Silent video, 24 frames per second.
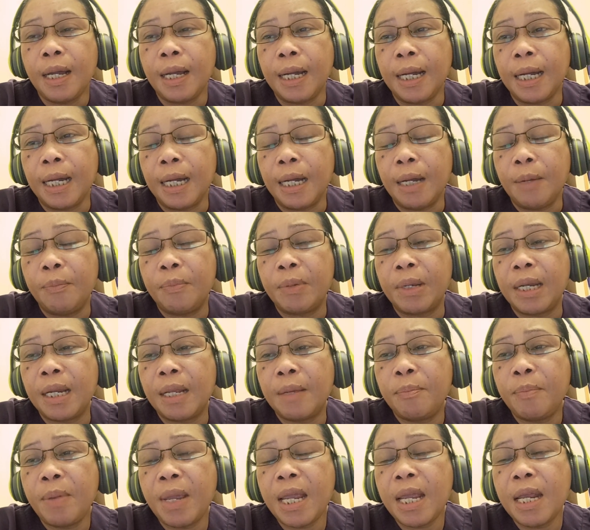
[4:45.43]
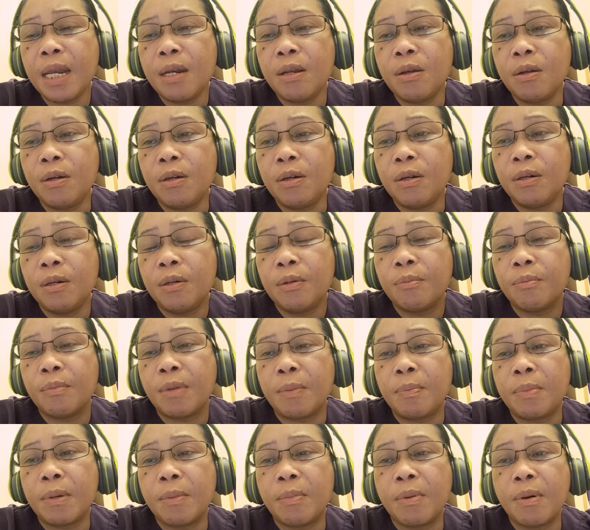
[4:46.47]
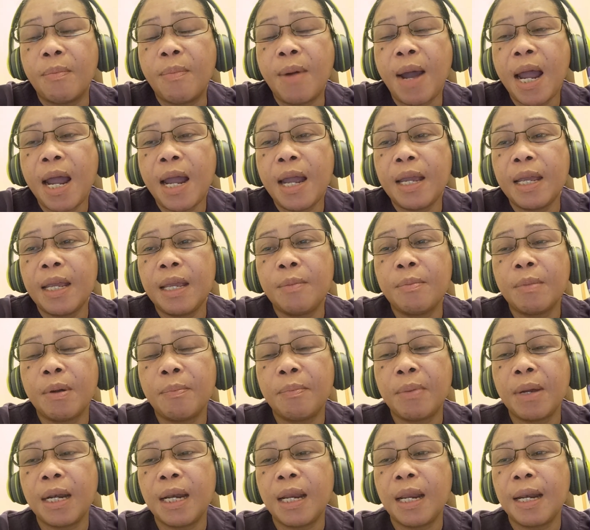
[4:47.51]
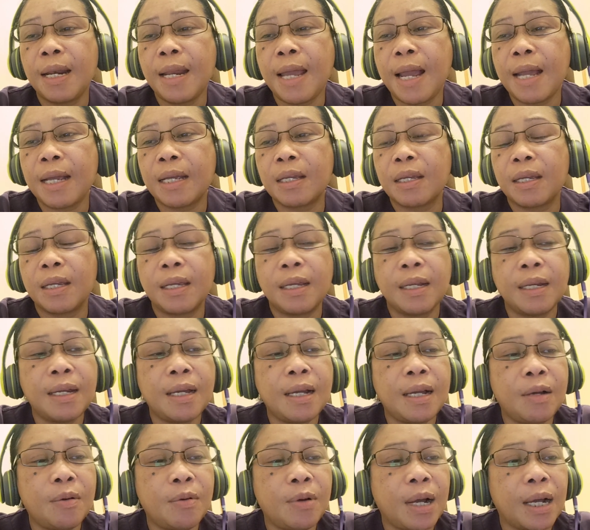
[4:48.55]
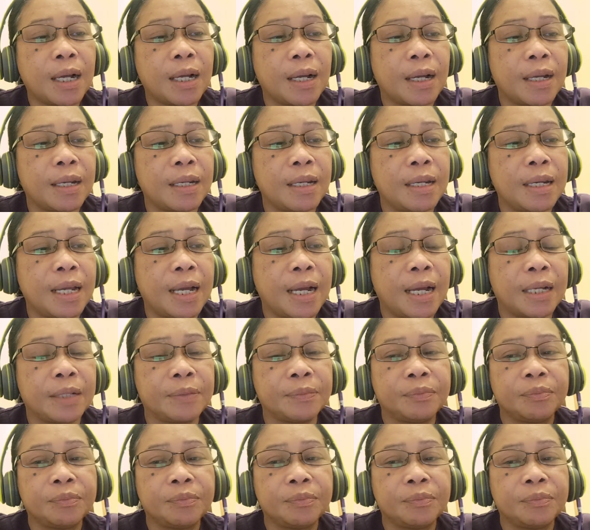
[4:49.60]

uh, Pilipino, mapababae, mapalalaki, hinahawakan niya.